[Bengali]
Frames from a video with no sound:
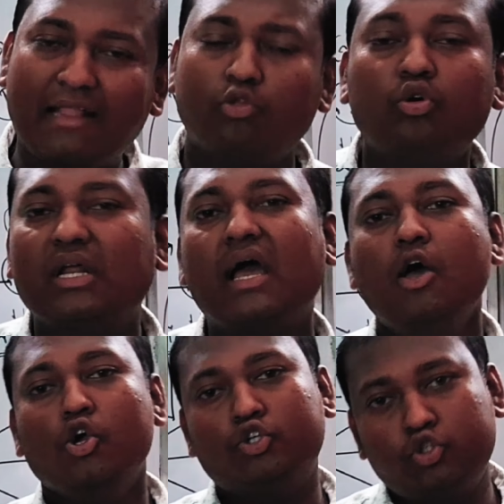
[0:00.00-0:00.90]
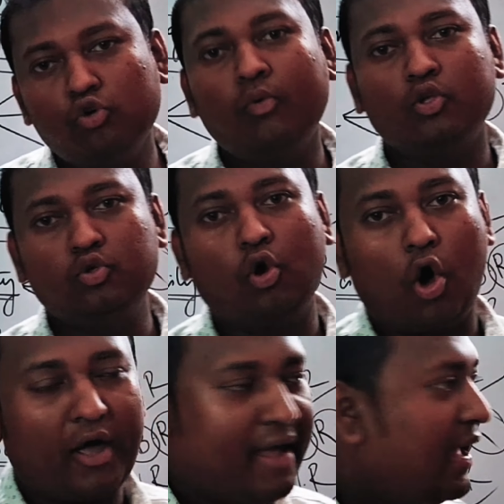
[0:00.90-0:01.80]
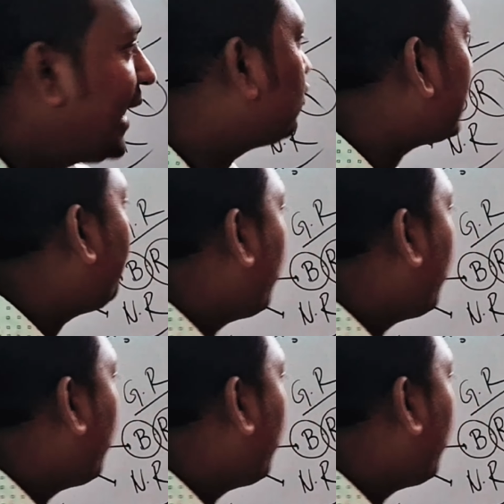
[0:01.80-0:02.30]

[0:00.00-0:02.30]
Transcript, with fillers: এতটা সুমধুর হয় এতটা